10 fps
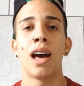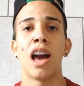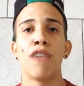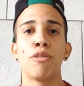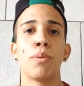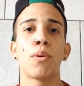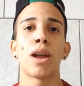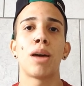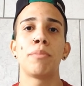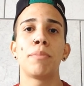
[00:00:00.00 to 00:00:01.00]
Aí eu fui
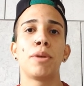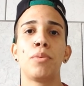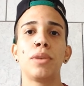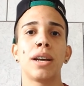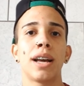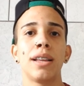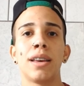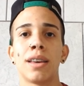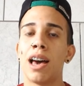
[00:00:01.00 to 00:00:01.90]
procurar minha bermuda, cadê?